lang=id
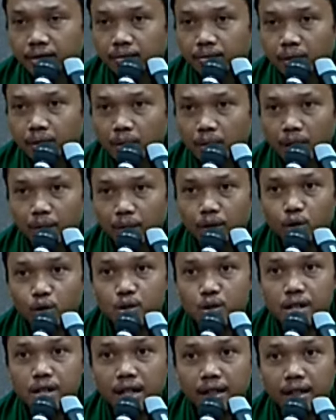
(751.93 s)
Pemahaman
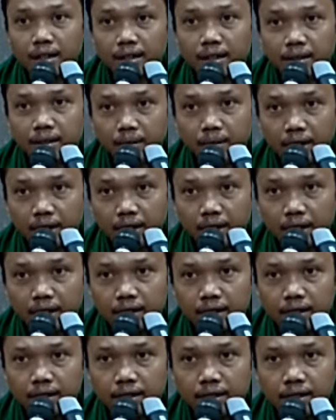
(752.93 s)
rusak demikian
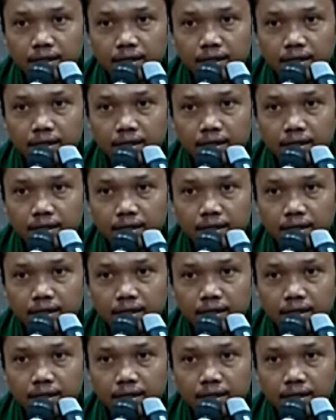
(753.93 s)
itu.